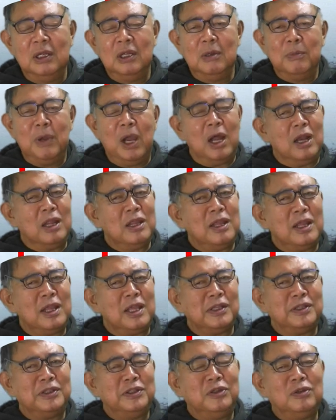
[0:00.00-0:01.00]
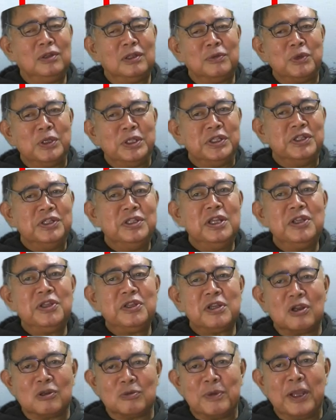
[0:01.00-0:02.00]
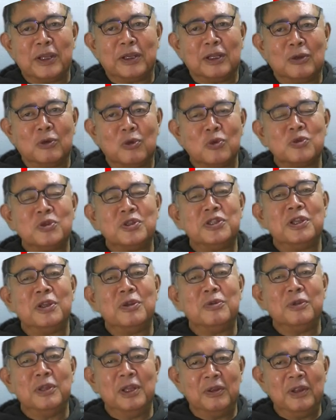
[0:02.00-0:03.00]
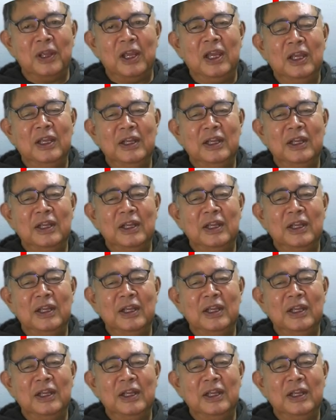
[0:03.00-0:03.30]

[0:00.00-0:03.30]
まあ、あれね、実はも1年近く前から告知してるんだよね。